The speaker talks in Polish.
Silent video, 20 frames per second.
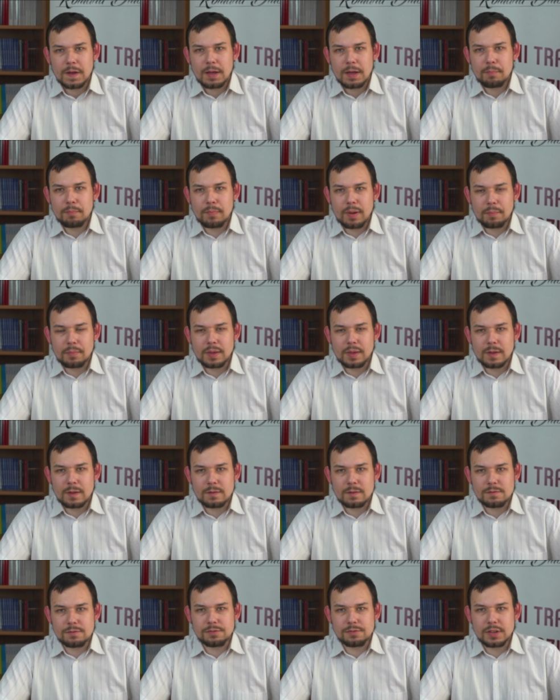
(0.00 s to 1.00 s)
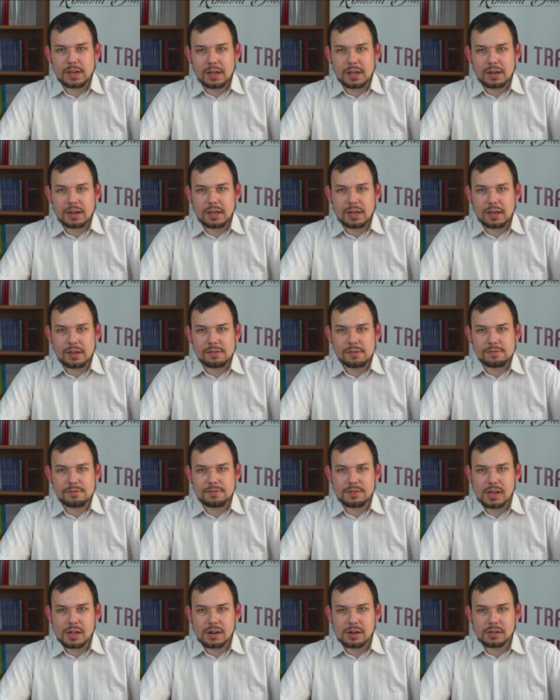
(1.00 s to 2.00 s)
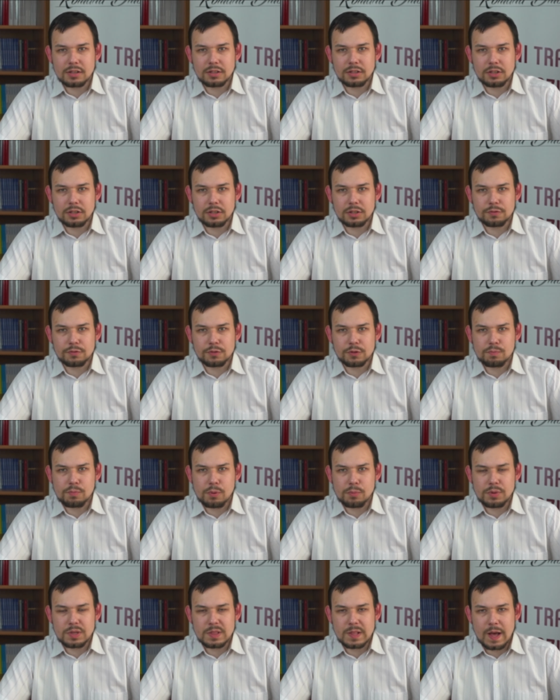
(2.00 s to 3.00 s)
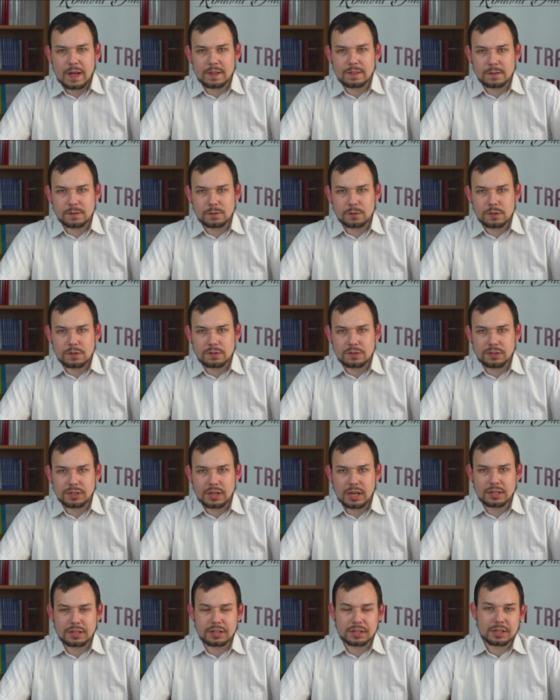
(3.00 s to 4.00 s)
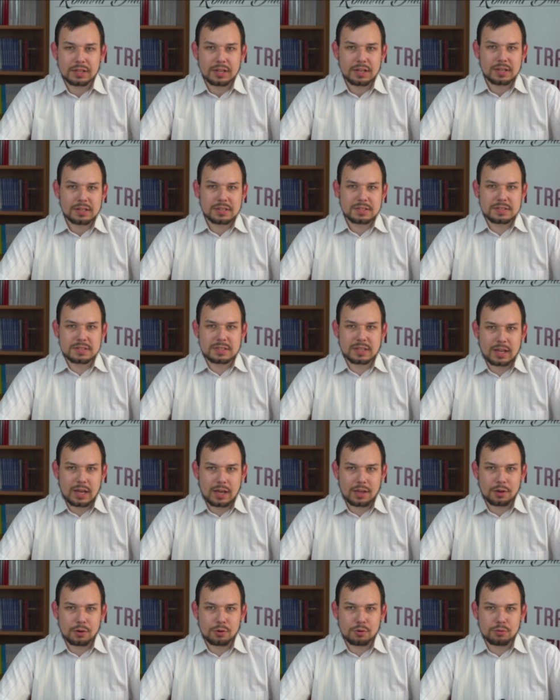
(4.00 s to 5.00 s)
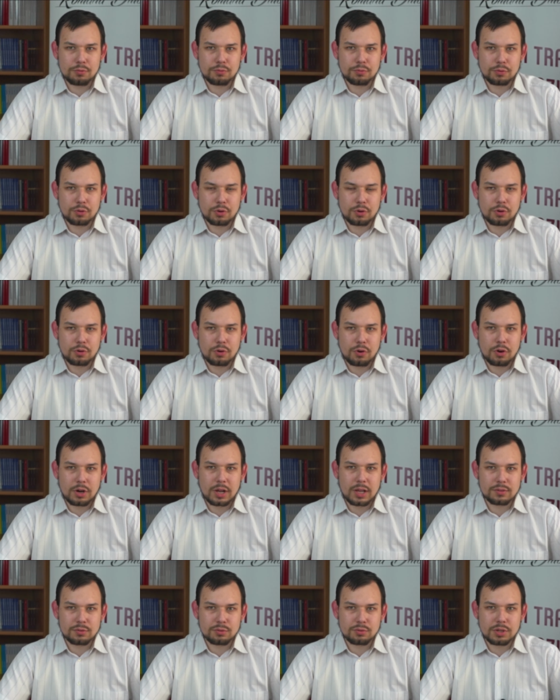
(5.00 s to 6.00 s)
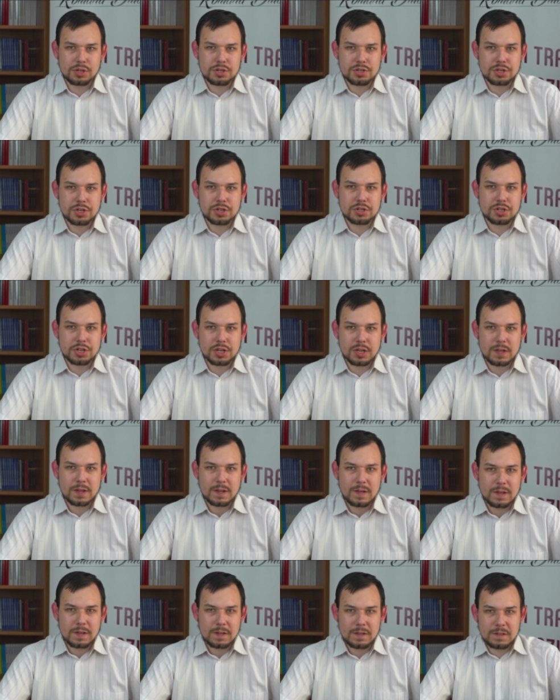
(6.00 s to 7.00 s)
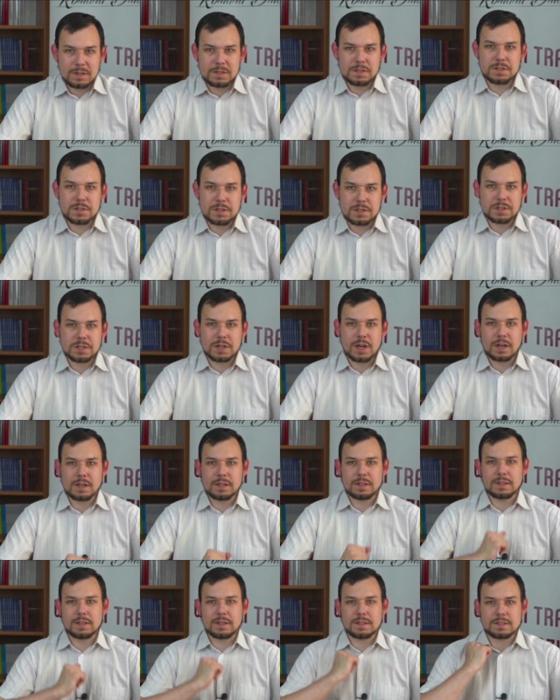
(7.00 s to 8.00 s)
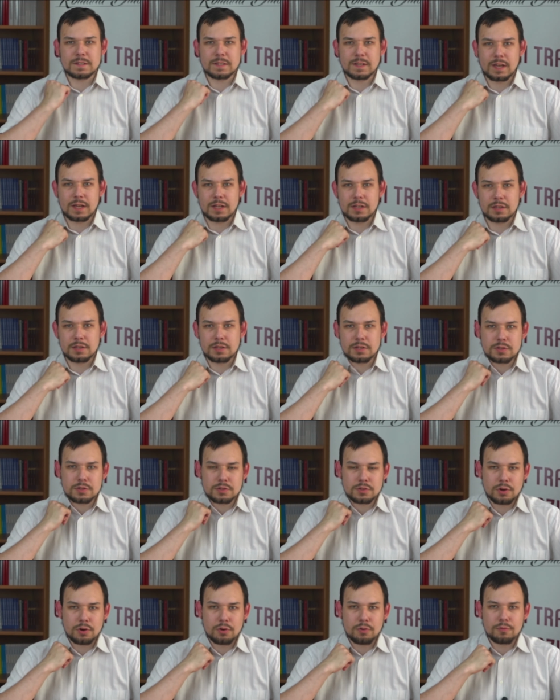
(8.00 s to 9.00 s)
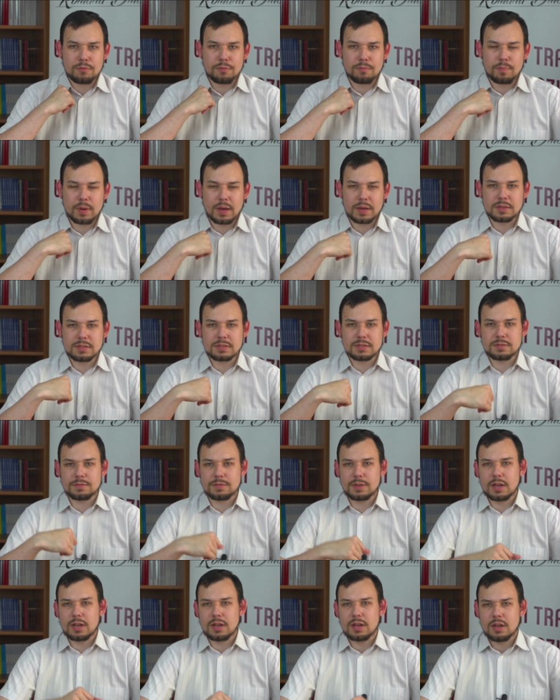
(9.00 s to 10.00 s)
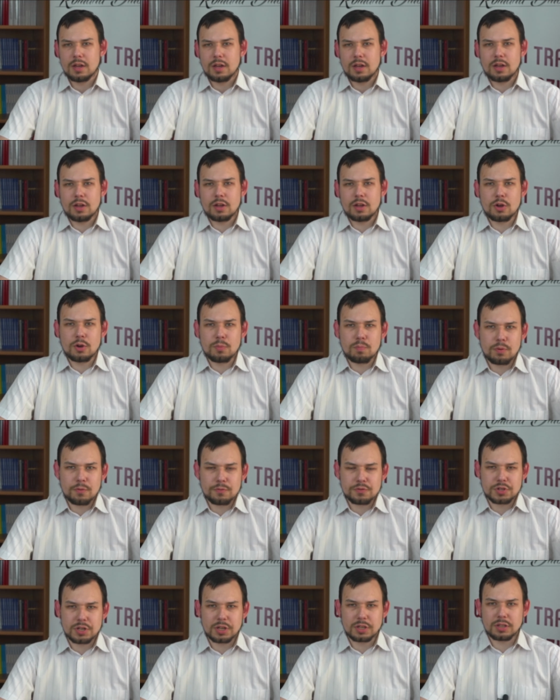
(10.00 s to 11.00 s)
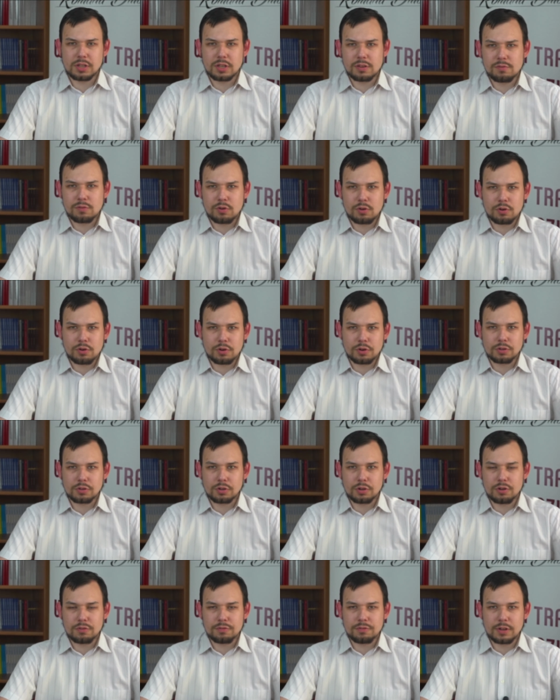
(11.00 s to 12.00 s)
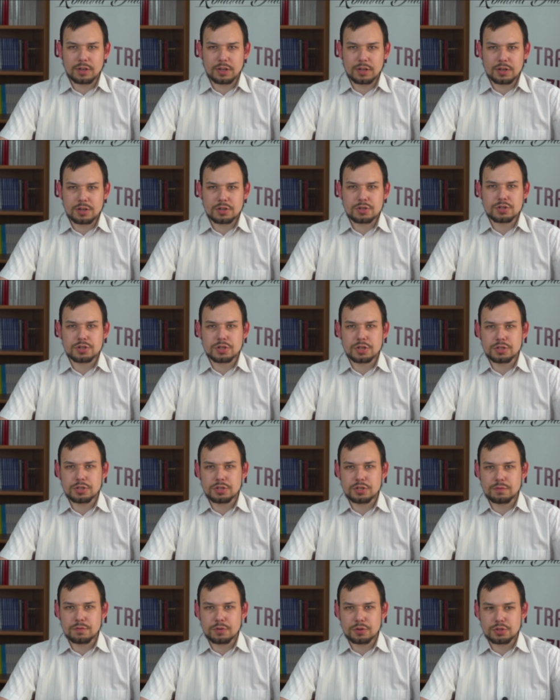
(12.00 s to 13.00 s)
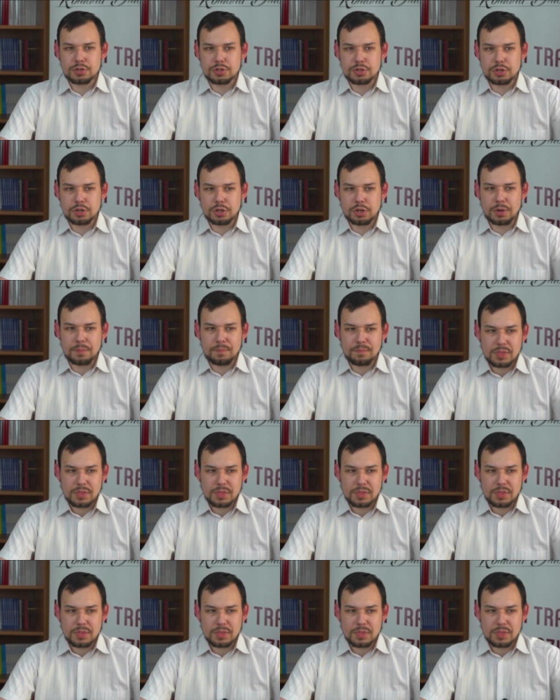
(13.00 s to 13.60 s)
mamy wiele wielkich, wspominanych, docenianych strajków, to okazuje się, że i dzisiaj te strajki są w państwie e, powszechnej, wolnorynkowej e, szczęśliwości i